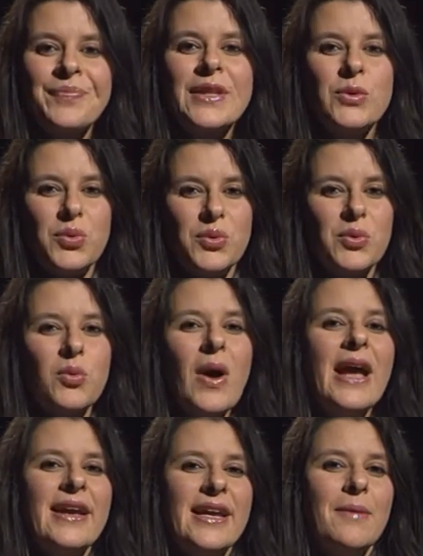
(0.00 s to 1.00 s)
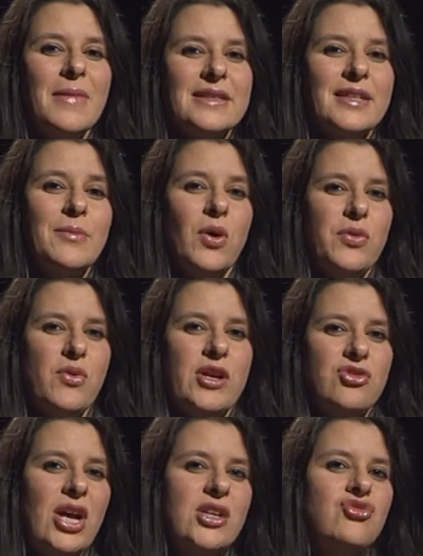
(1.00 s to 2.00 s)
Dunque, il matrimonio
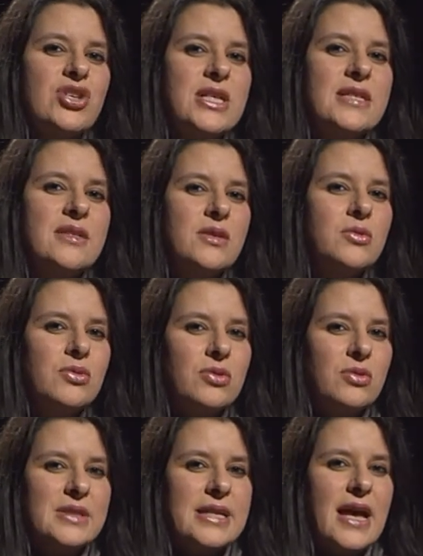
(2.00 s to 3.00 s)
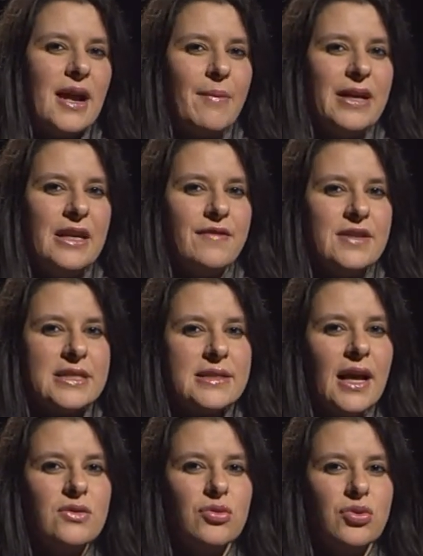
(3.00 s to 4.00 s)
che già in Genesi 1 si era
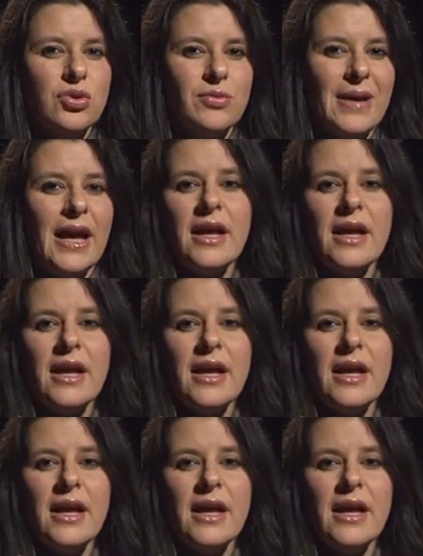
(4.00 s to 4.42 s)
manifestato come,